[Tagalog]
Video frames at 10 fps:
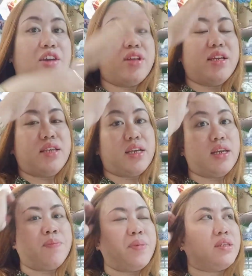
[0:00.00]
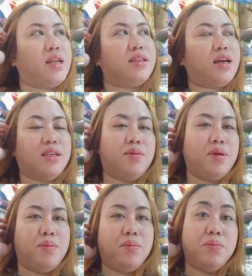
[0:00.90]
Guys, ang hirap pagsalita kasi
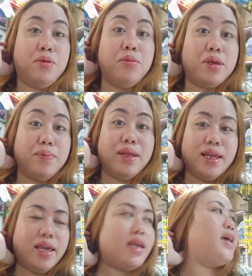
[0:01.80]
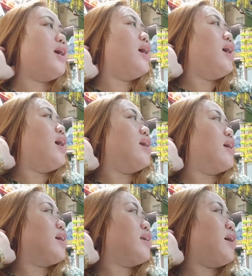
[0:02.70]
may bumibili.
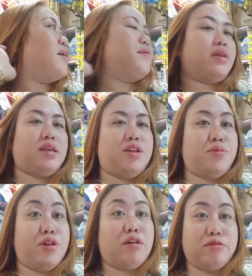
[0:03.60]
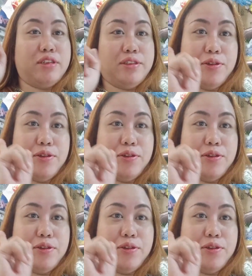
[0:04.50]
Ayan, kaya nag-ano muna ako.